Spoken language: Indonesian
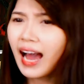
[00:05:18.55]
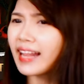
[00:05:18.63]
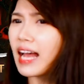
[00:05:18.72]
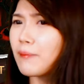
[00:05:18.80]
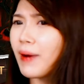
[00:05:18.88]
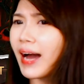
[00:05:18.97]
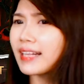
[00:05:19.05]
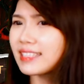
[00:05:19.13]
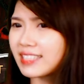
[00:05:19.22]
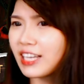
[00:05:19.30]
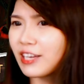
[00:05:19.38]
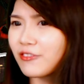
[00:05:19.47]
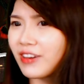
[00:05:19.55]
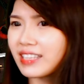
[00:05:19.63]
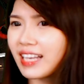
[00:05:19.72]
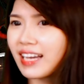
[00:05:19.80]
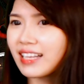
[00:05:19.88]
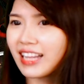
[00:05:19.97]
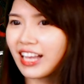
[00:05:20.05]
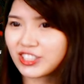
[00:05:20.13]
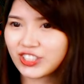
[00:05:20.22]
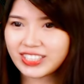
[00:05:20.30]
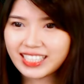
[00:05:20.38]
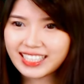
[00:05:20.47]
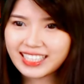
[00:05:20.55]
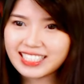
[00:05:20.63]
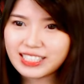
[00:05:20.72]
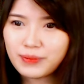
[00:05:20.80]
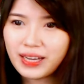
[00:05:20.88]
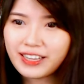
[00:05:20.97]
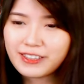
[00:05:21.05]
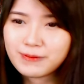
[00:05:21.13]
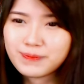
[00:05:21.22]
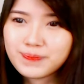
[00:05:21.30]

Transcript: Ada apa aja sih eventnya? Langsung aja kita simak.